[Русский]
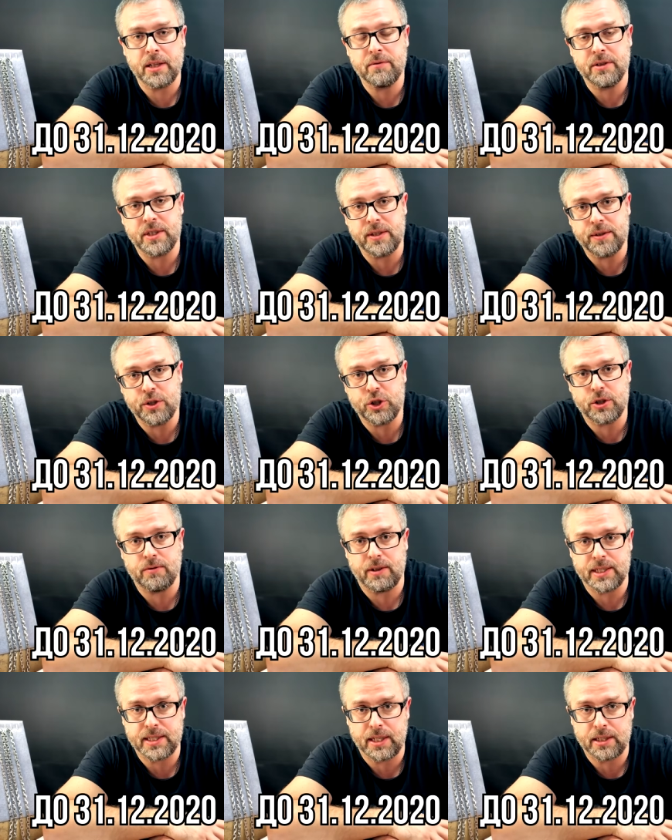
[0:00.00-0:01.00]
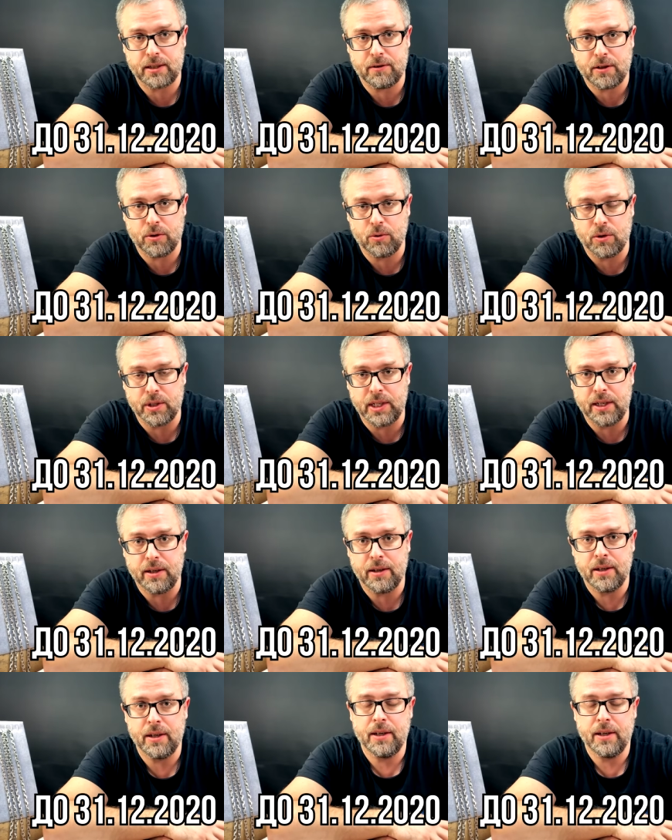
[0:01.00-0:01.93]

2020 года.